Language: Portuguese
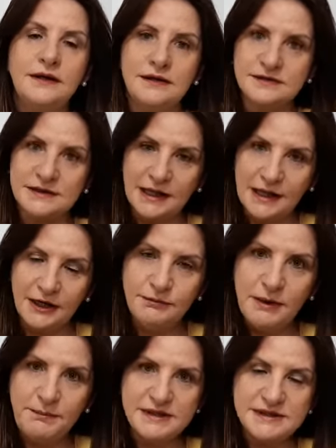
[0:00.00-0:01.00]
instalar
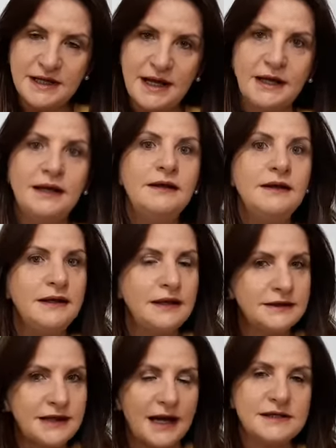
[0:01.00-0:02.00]
uma passarela e
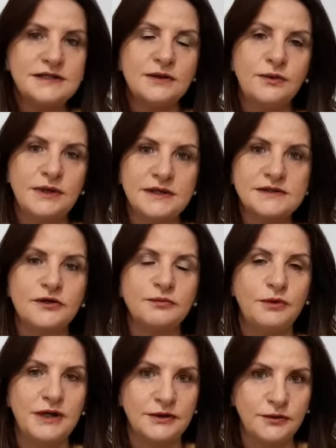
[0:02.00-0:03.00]
dar segurança aos
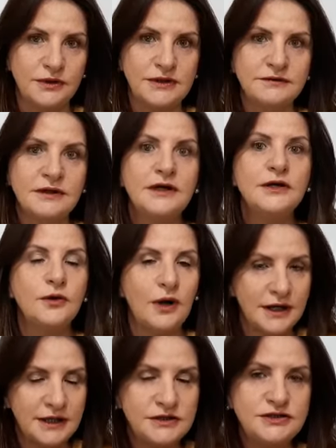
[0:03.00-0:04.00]
moradores com a
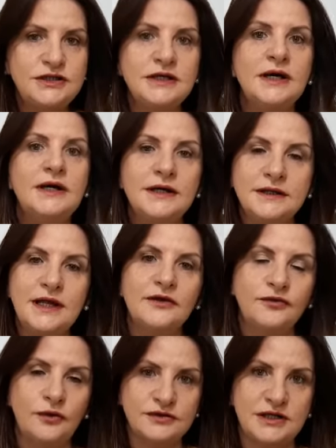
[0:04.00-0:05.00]
garantia da
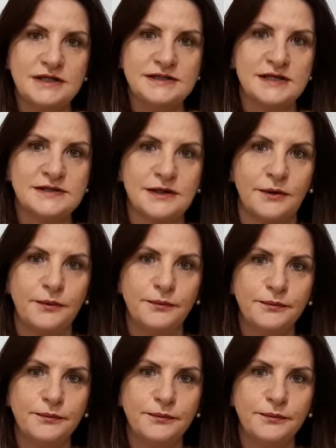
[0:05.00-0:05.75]
sua utilização.